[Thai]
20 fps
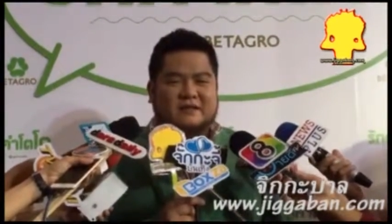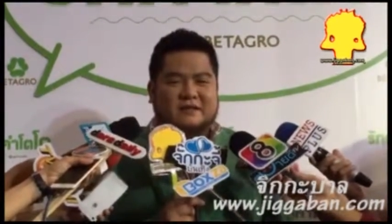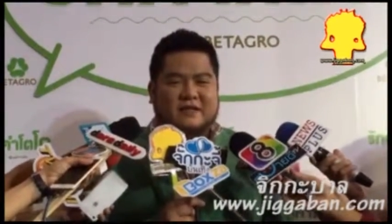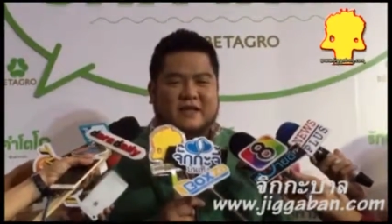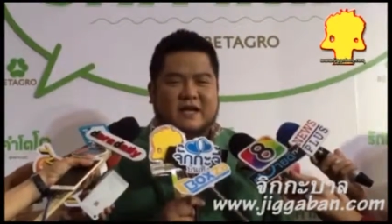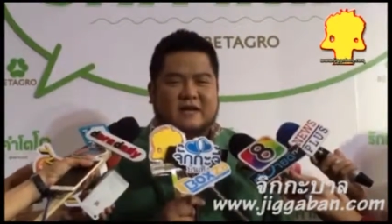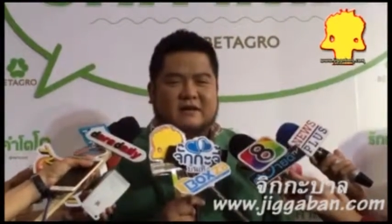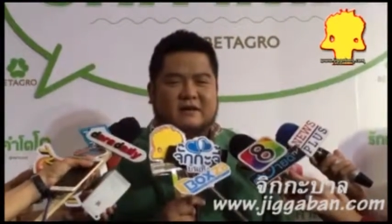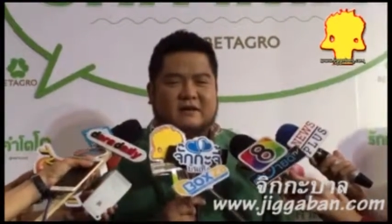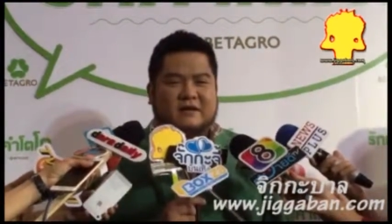
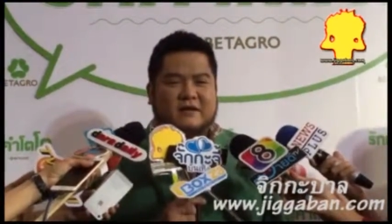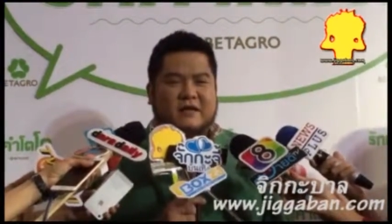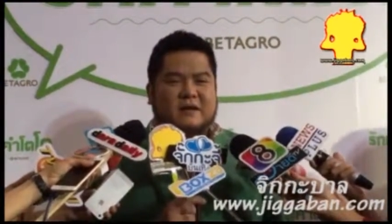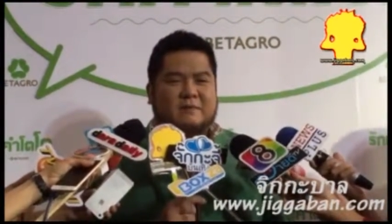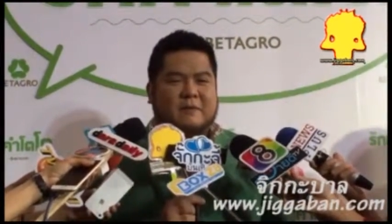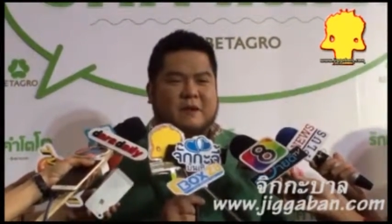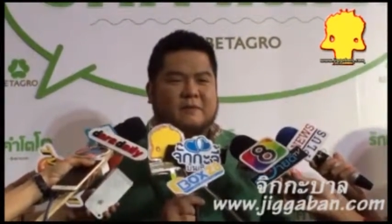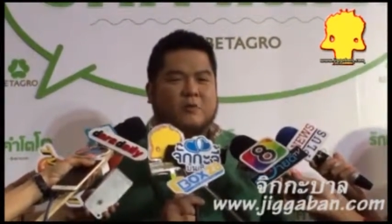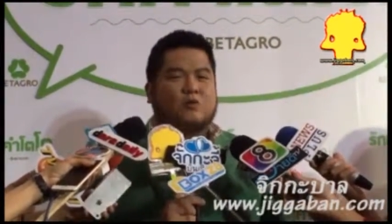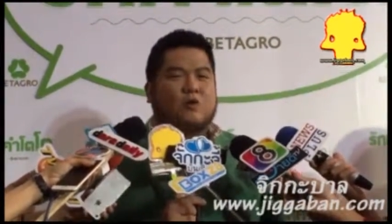เรื่องเรื่อ
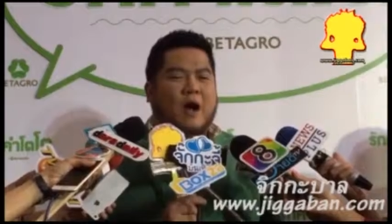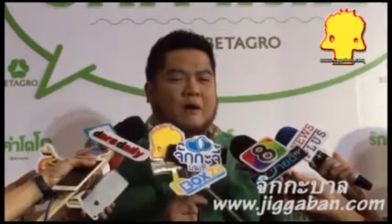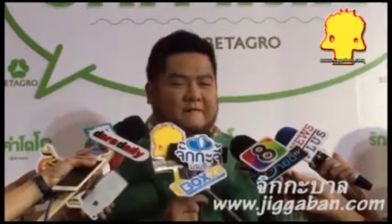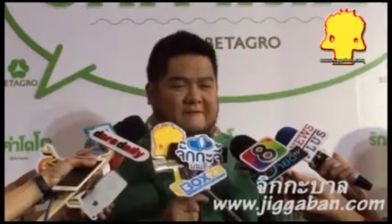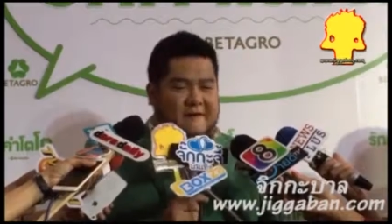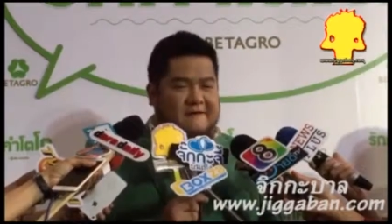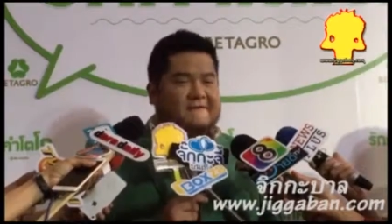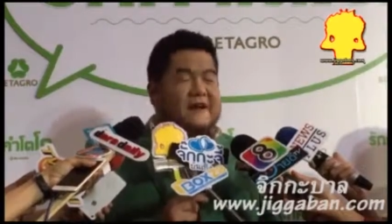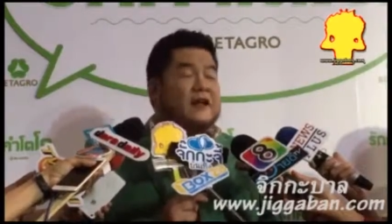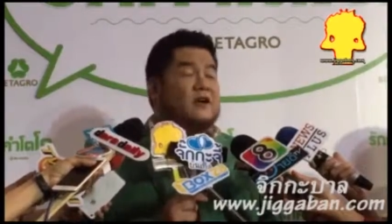งเป็นความ
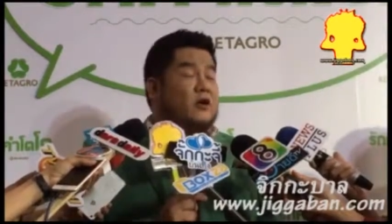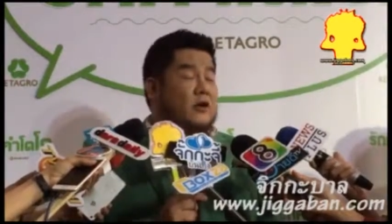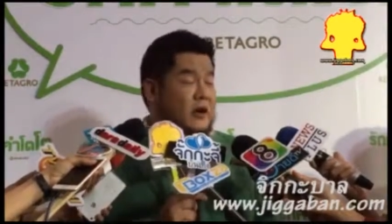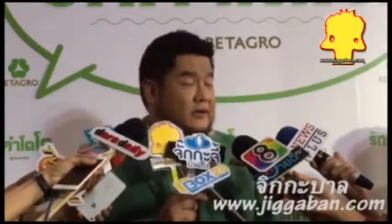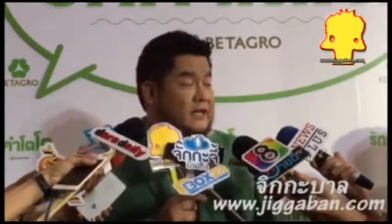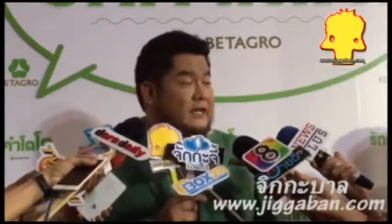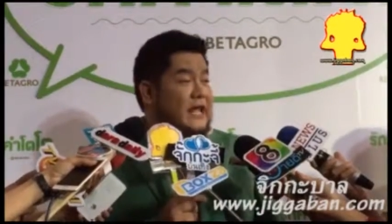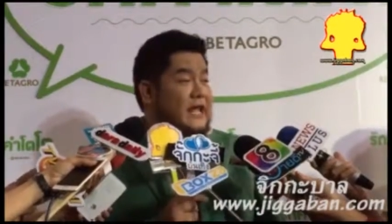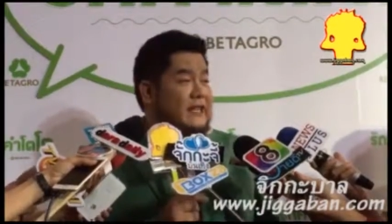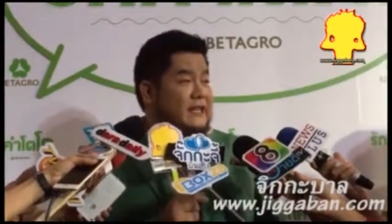ใฝ่ฝันของ
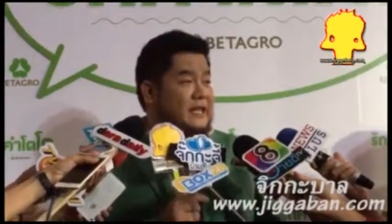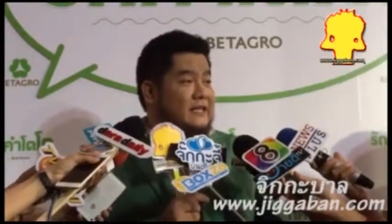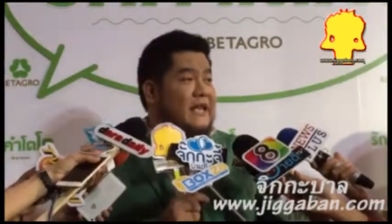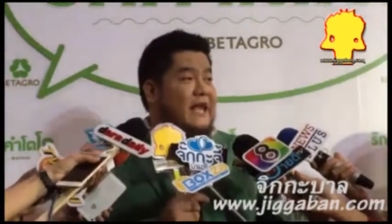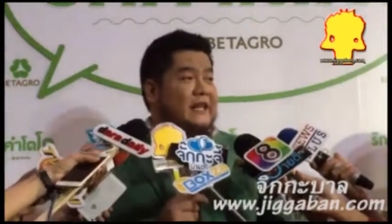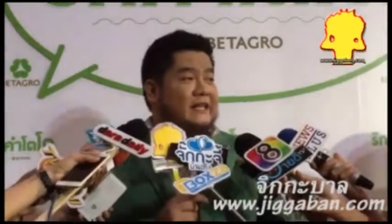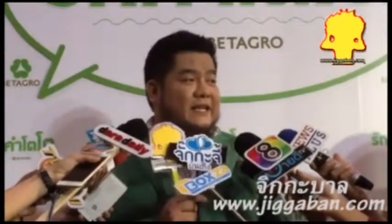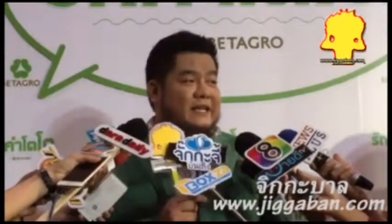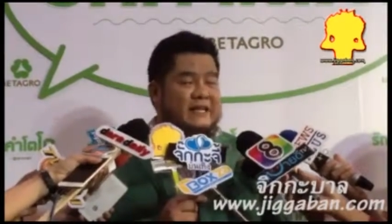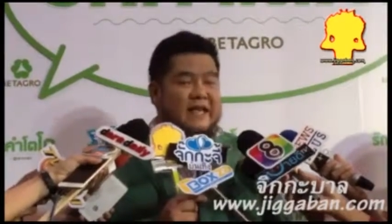เราตั้งแต่ตั้ง
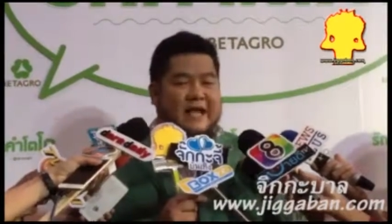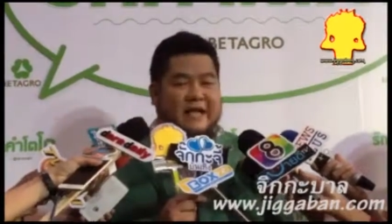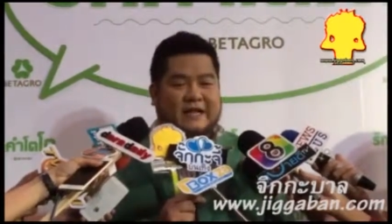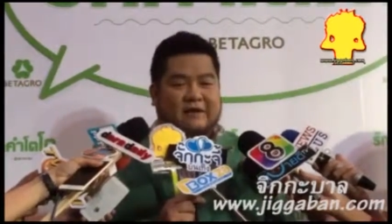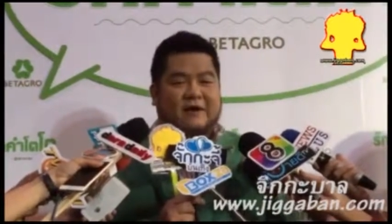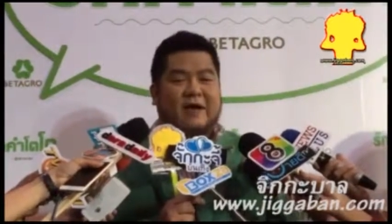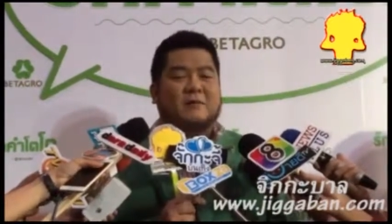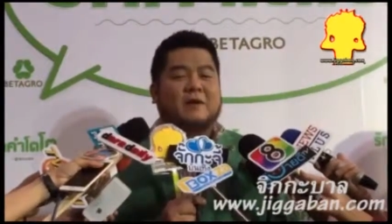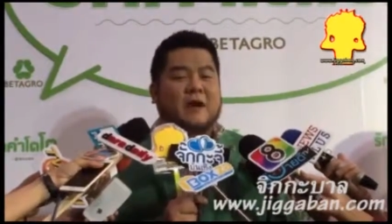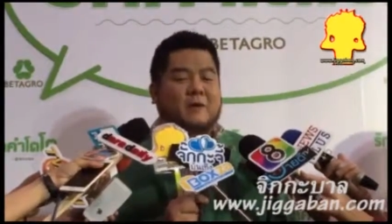แต่ตั้งแต่
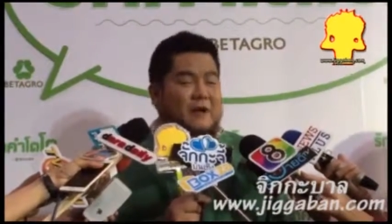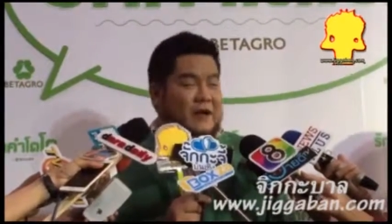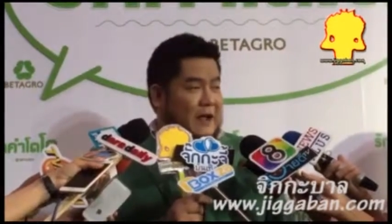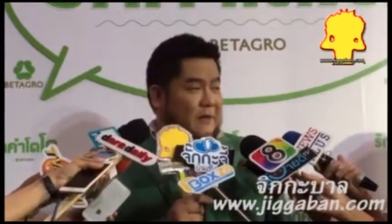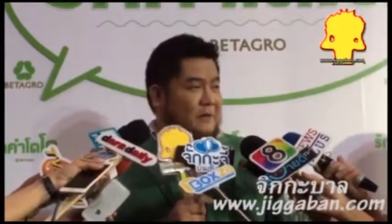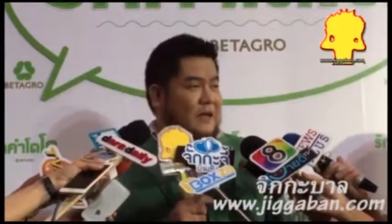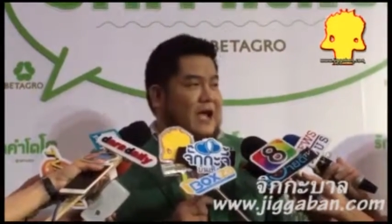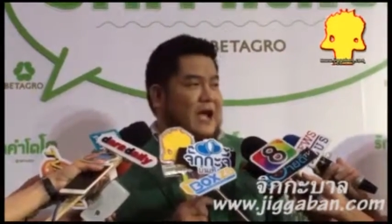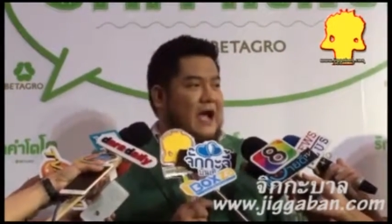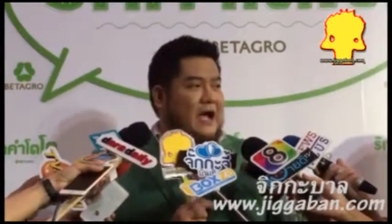เริ่มเข้ามา
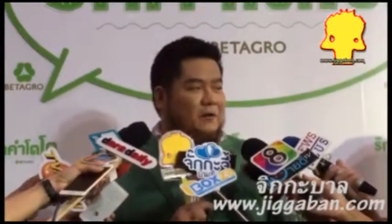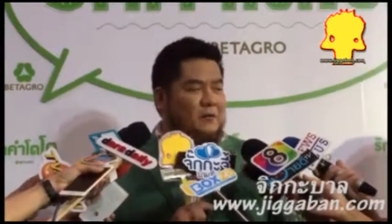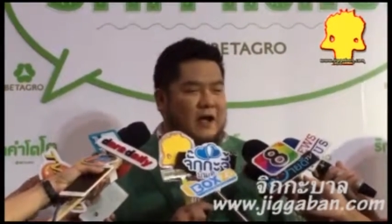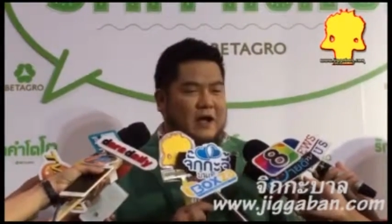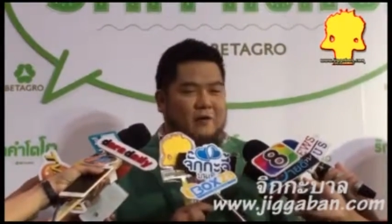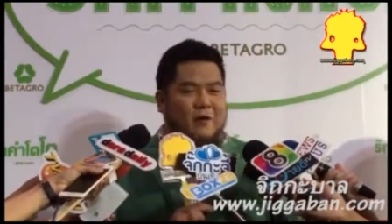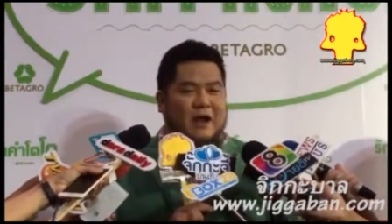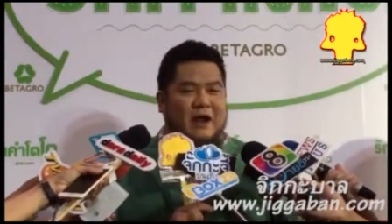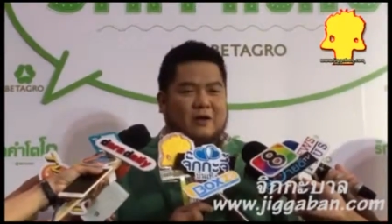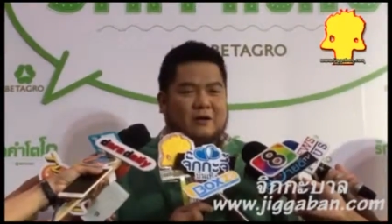ทำงาน
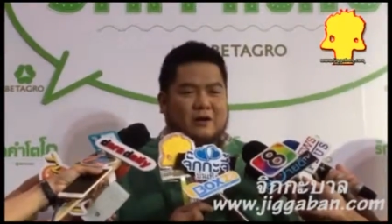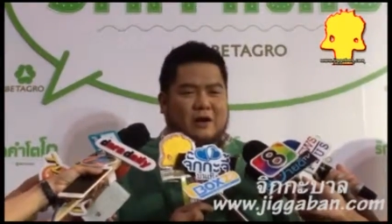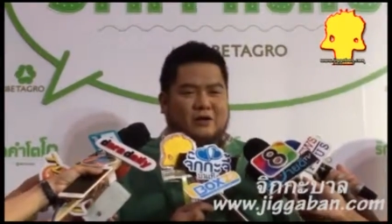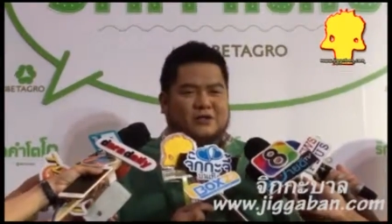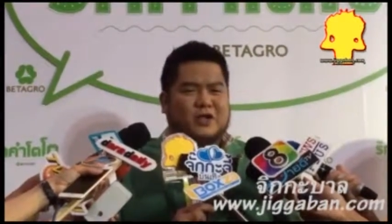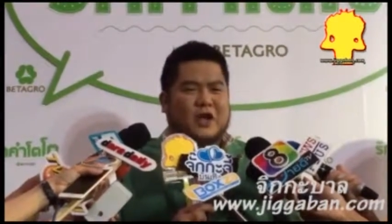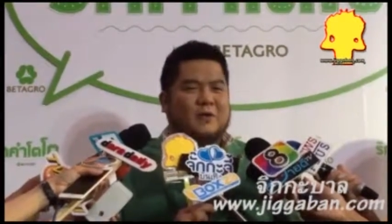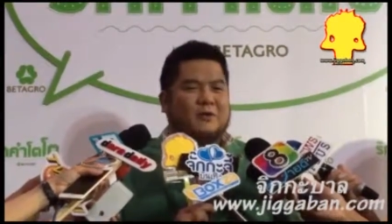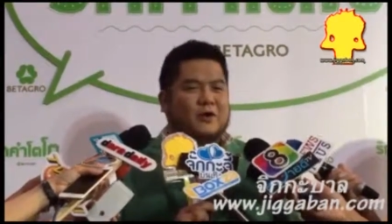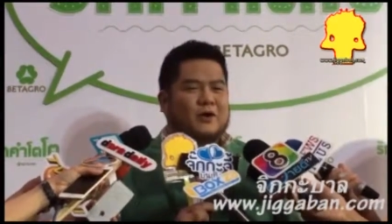ว่าว่าเราเรา
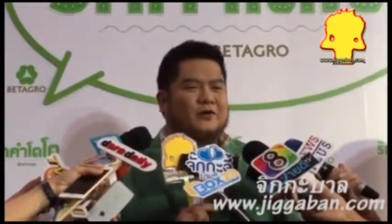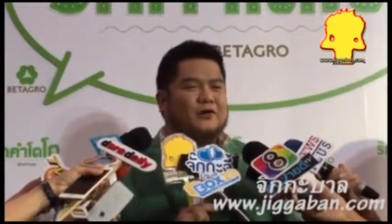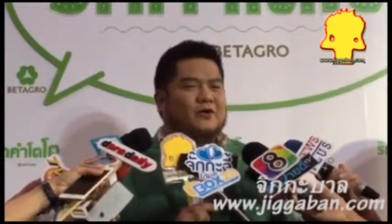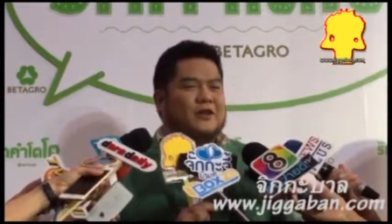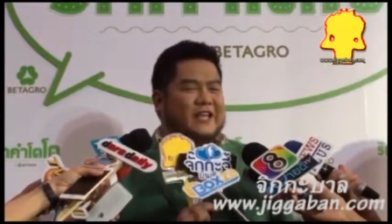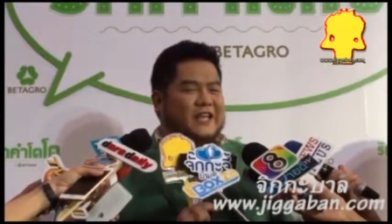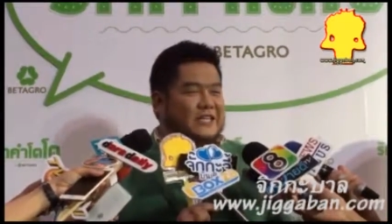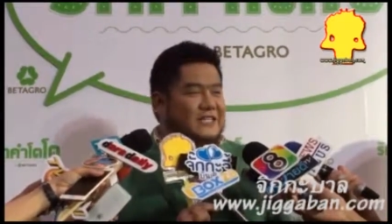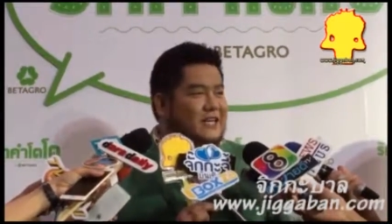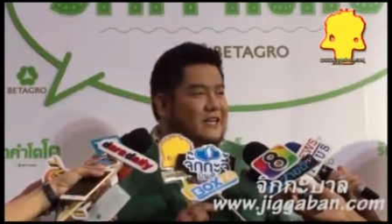ชอบรถรุ่
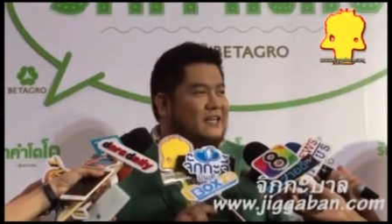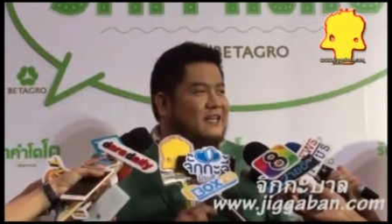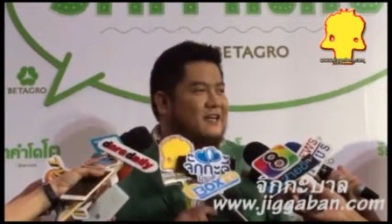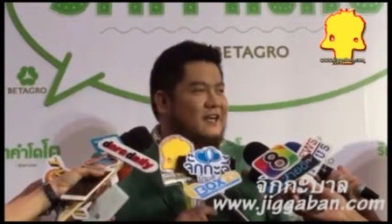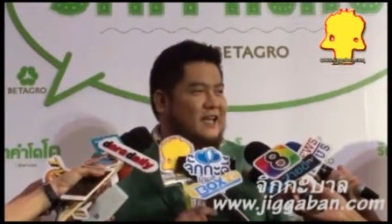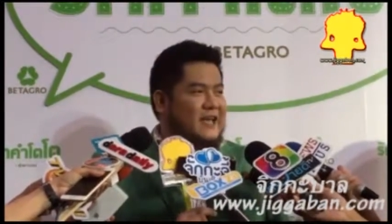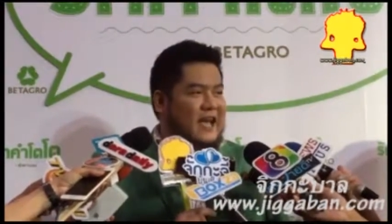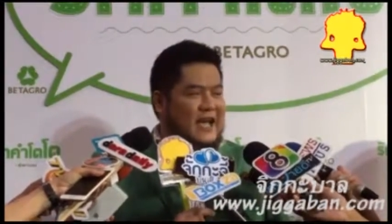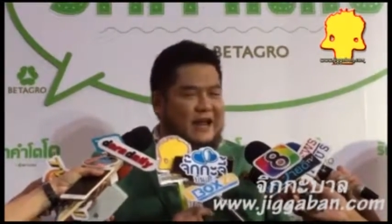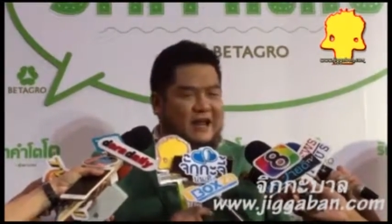นนี้จังเล
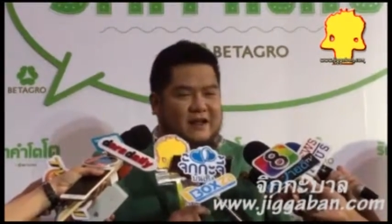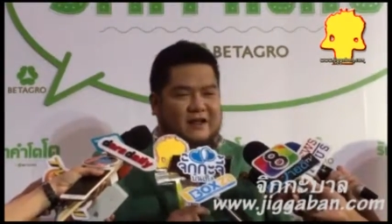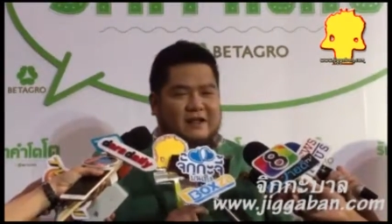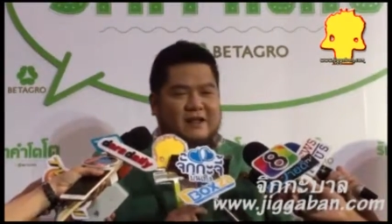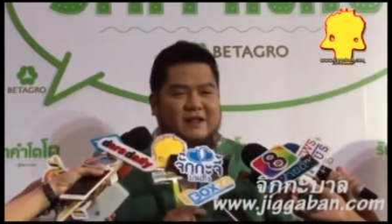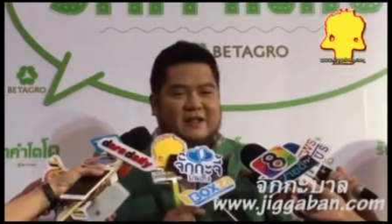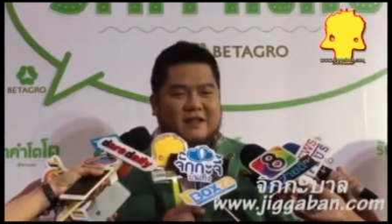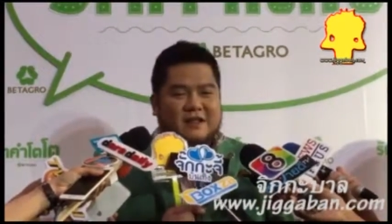ยอ่ะแล้ว